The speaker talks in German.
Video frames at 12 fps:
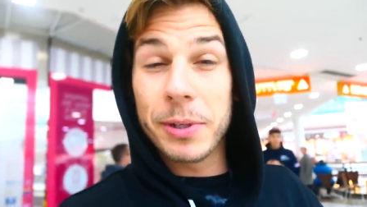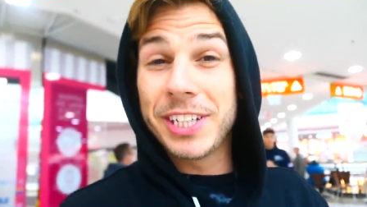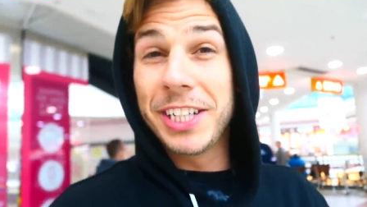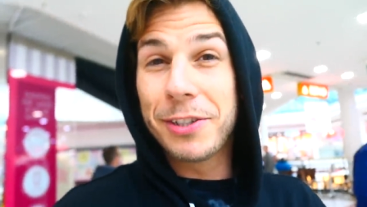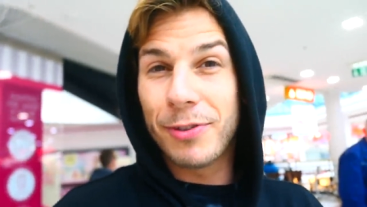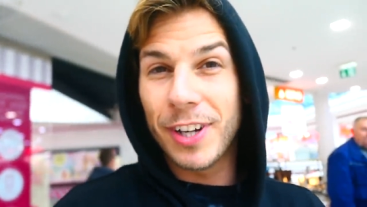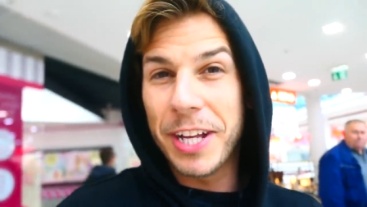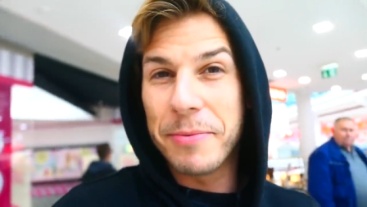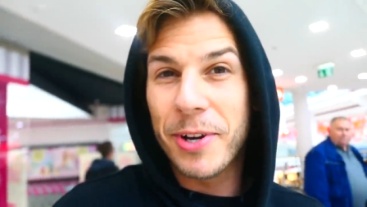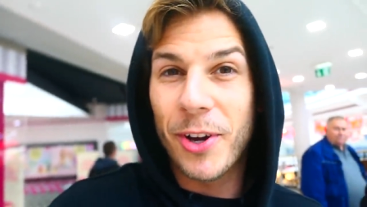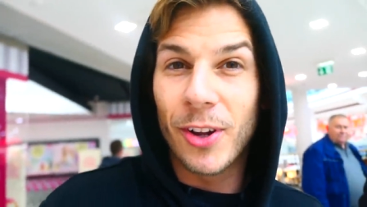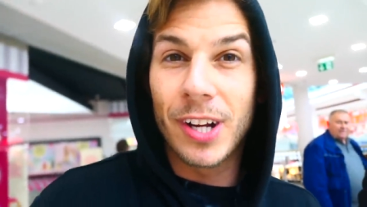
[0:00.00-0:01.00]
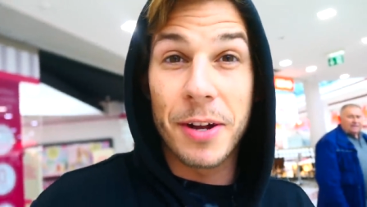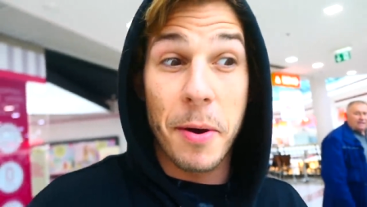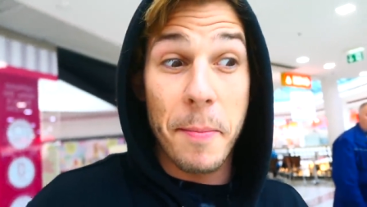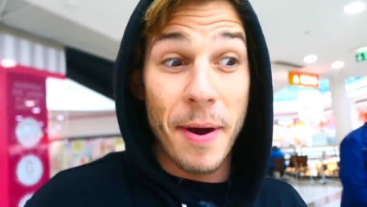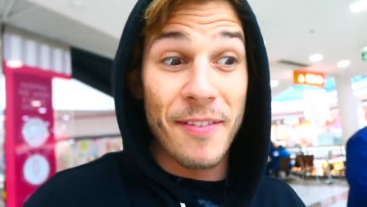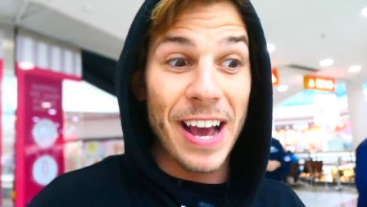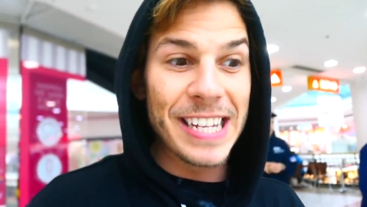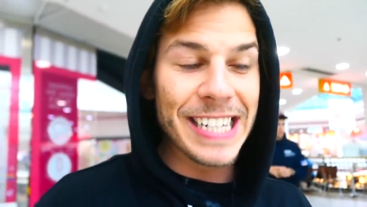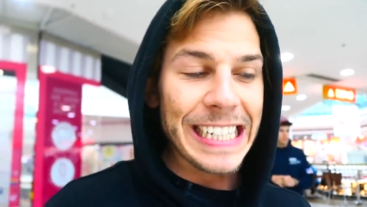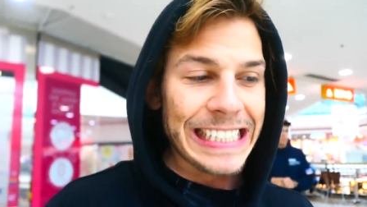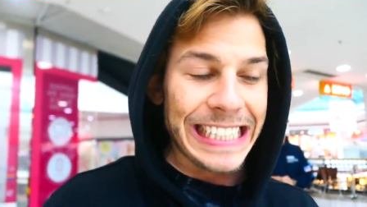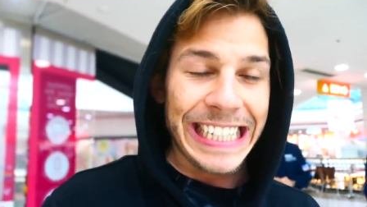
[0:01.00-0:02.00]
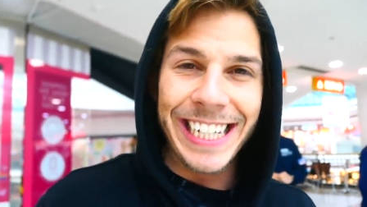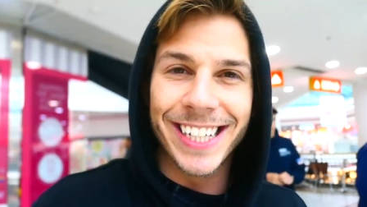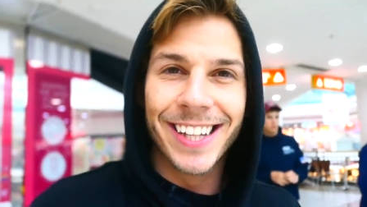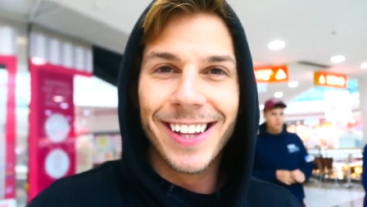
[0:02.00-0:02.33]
habe ich nicht vernehmen können, aber man weiß halt nie.